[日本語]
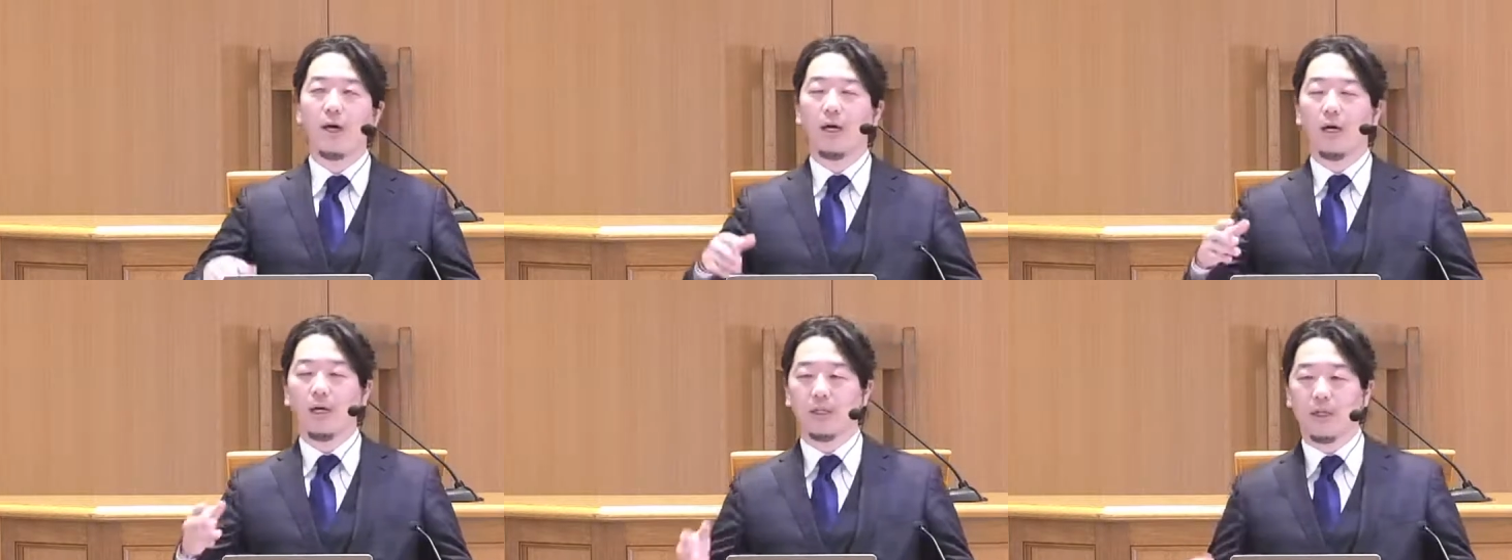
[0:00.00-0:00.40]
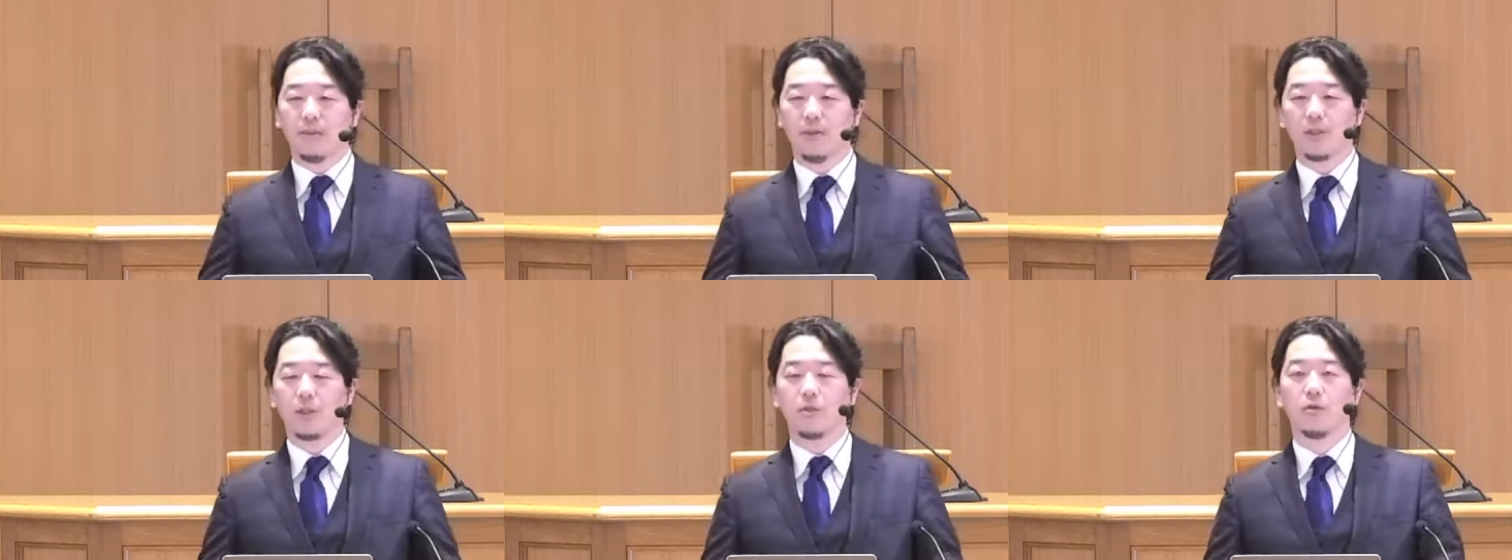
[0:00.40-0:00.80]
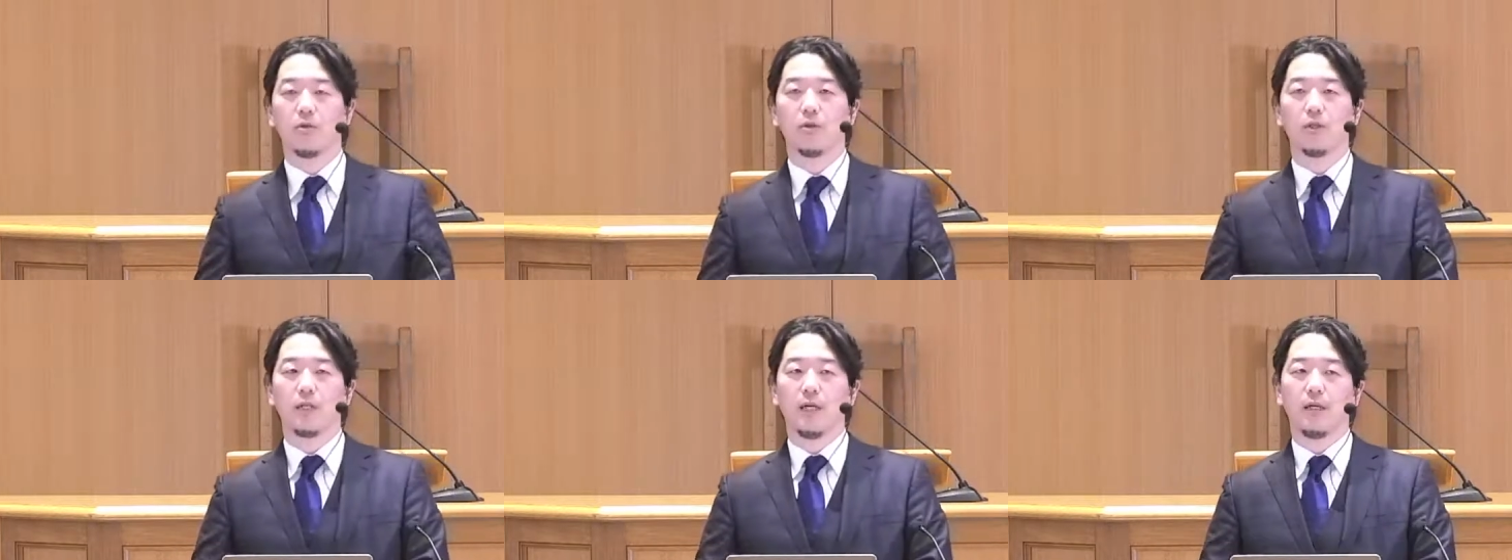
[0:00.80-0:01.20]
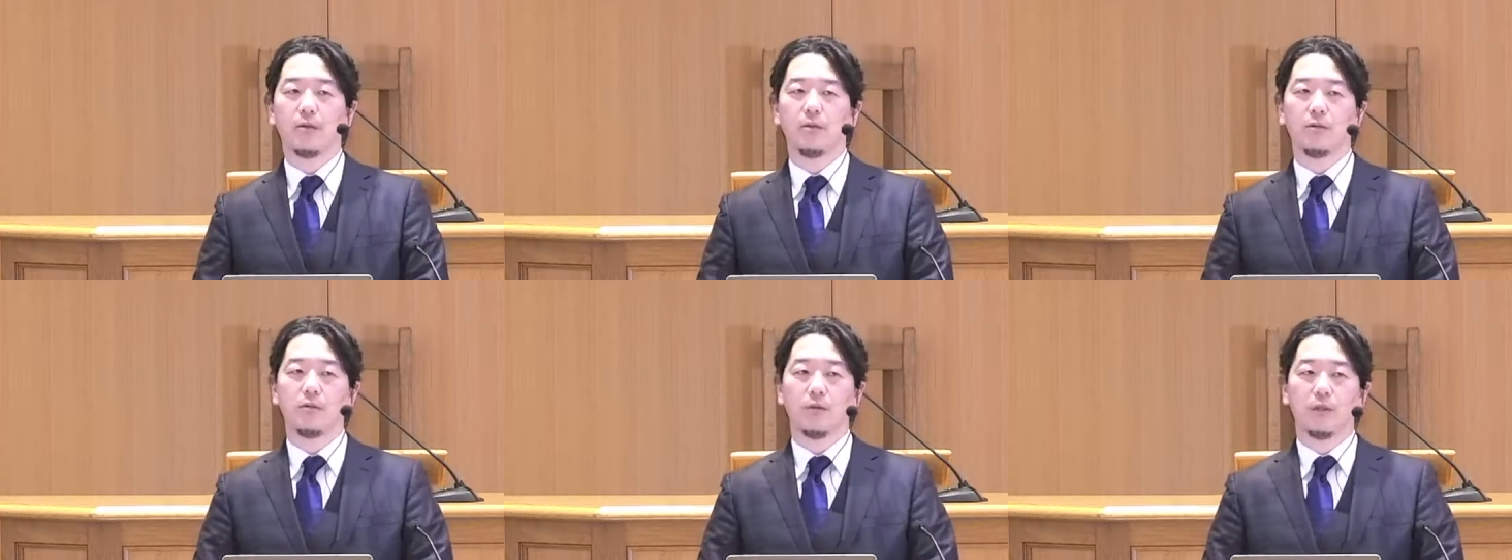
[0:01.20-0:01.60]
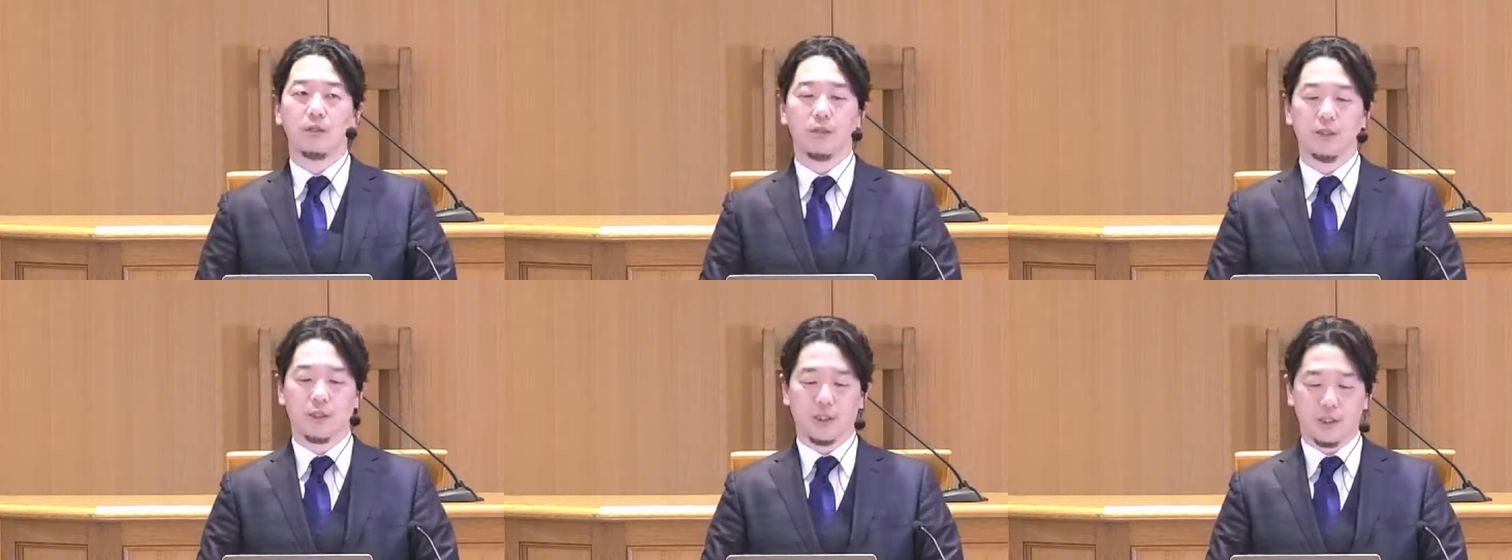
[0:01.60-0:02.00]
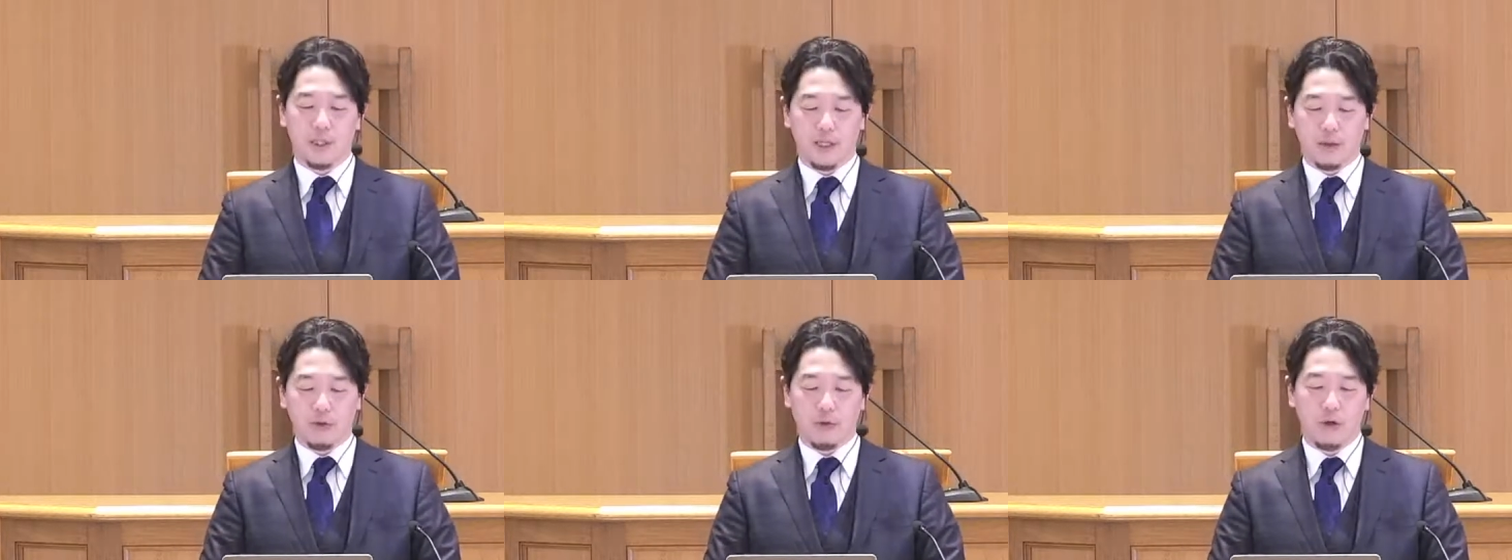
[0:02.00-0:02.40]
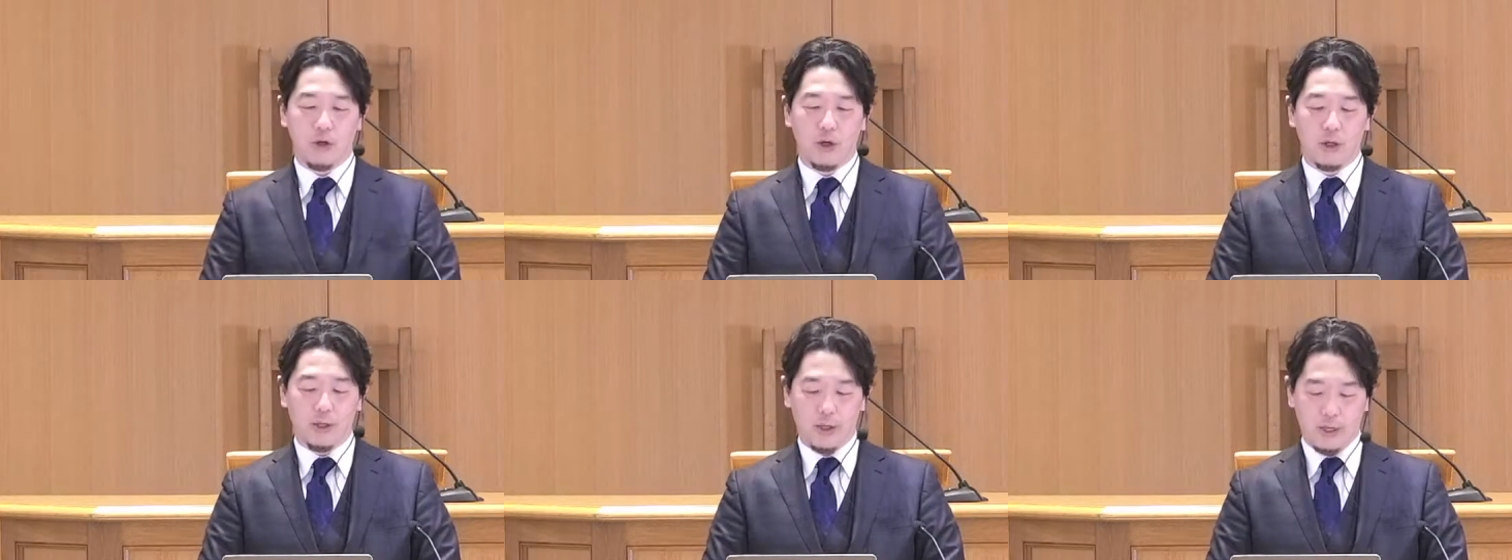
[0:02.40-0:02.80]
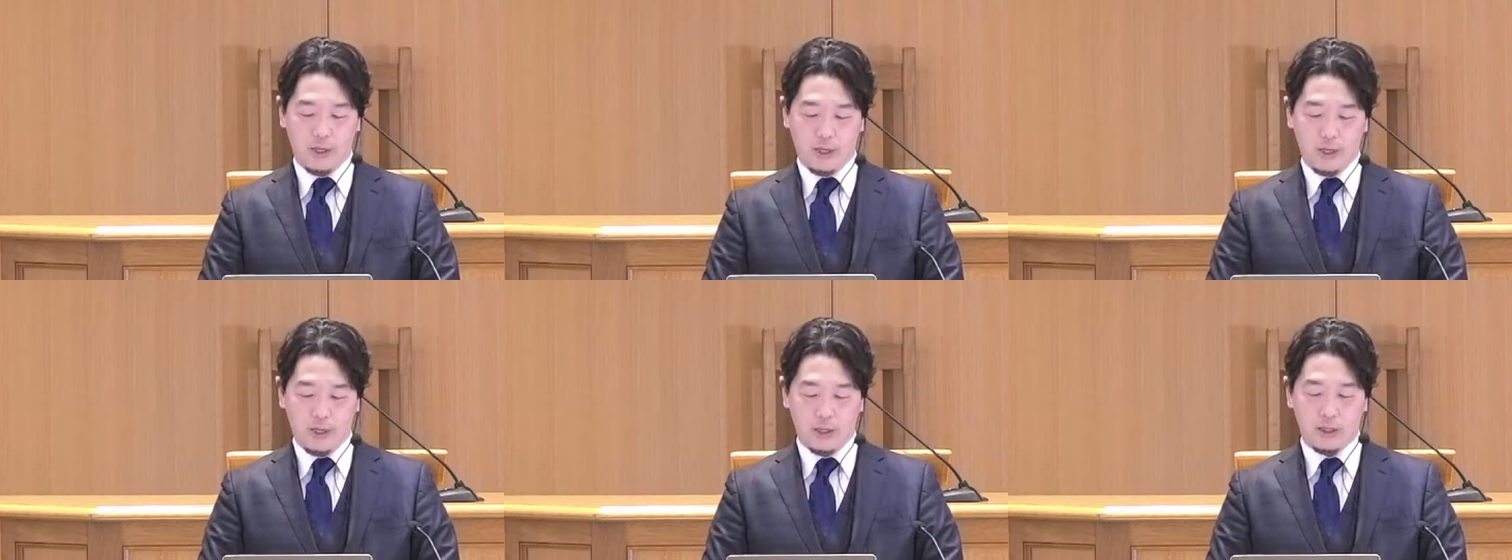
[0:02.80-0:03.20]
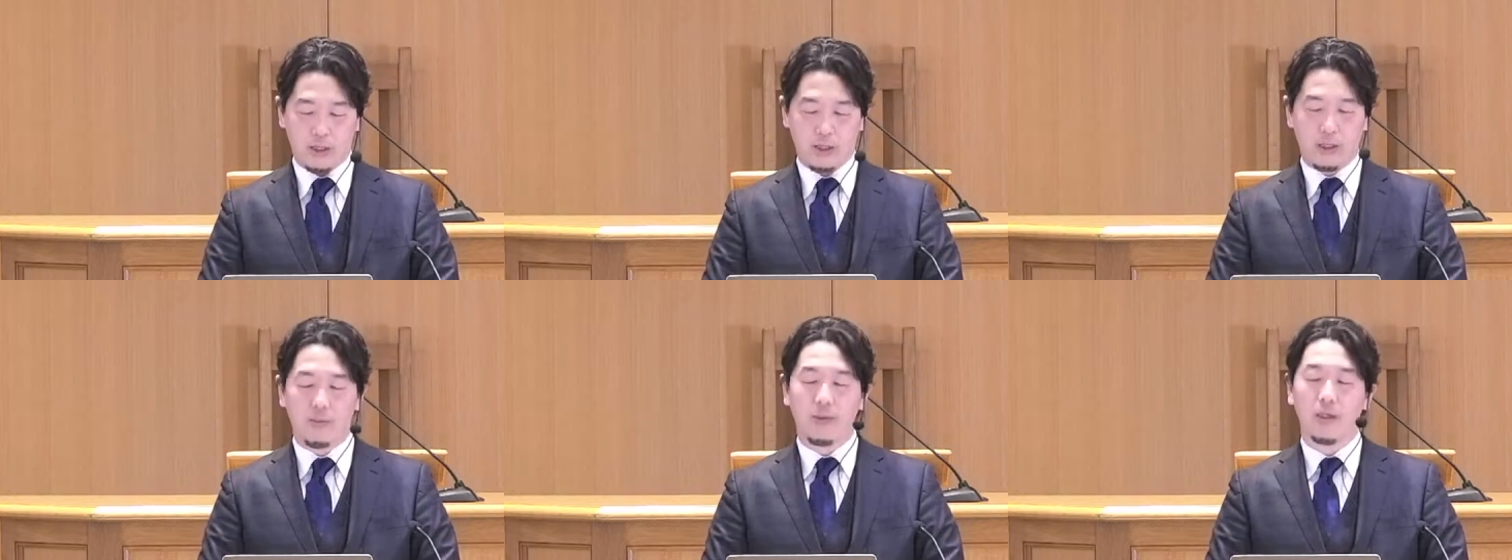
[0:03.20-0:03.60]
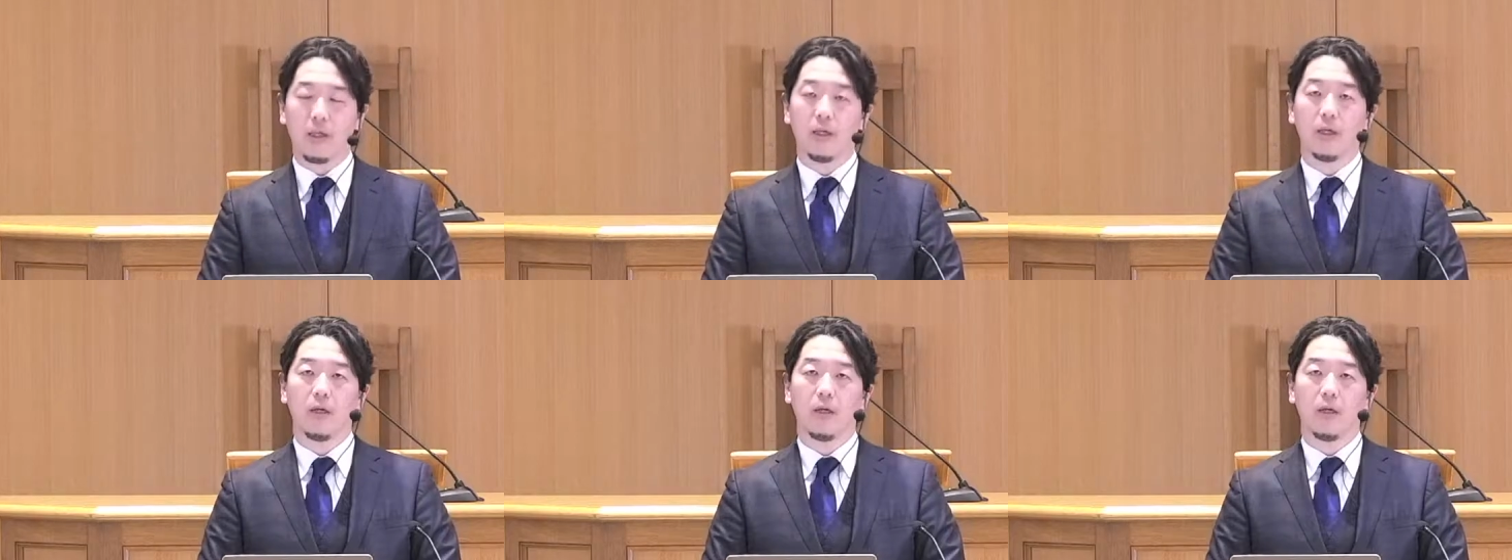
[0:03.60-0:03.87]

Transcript: 励ましのサイクルをですねしっかりと日々